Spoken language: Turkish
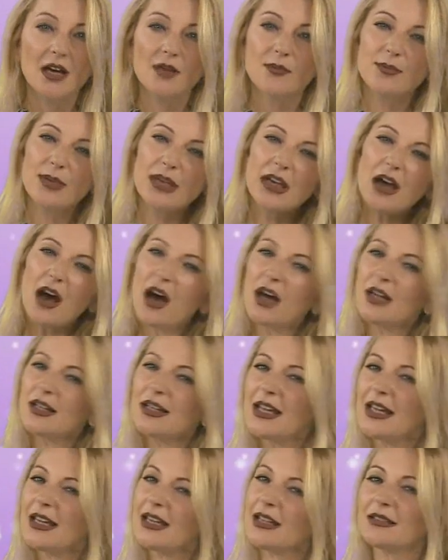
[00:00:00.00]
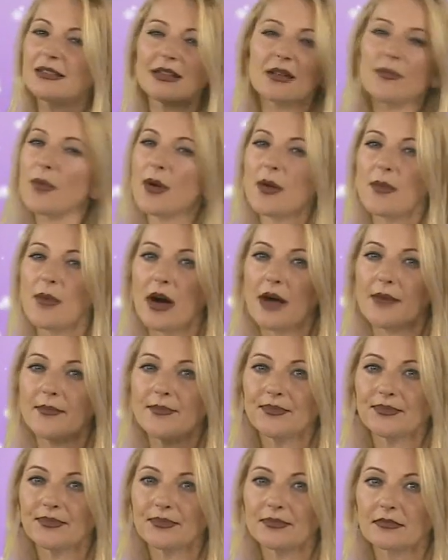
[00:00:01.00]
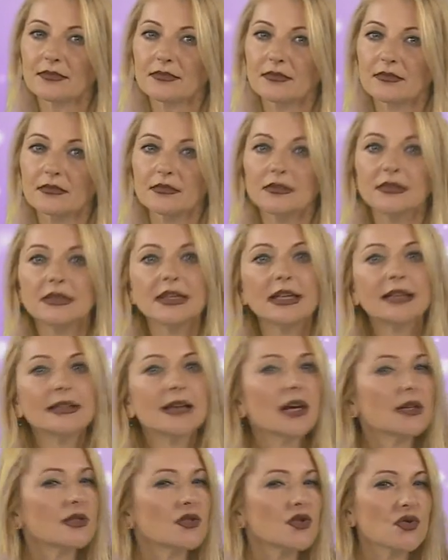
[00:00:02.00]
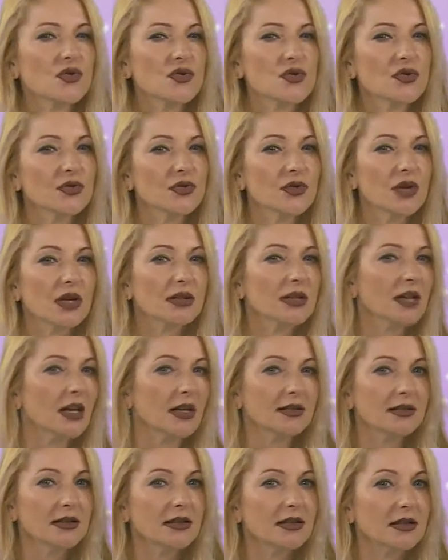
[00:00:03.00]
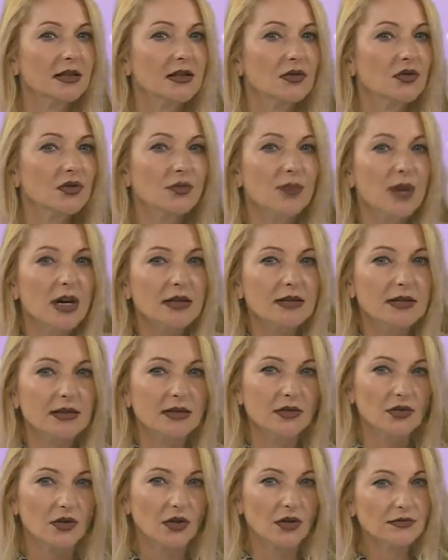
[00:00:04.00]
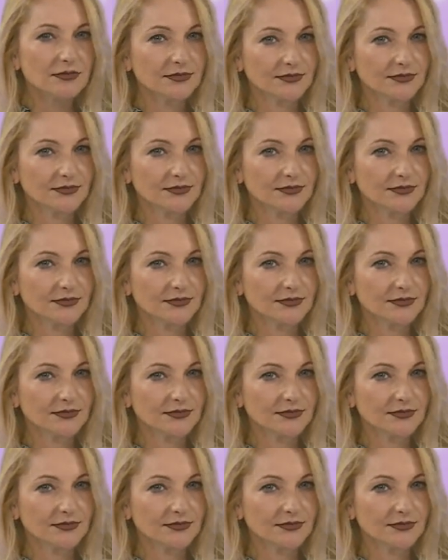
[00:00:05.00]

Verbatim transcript: Bir anne ya da baba neden çocuğu kendini kurban ediyor?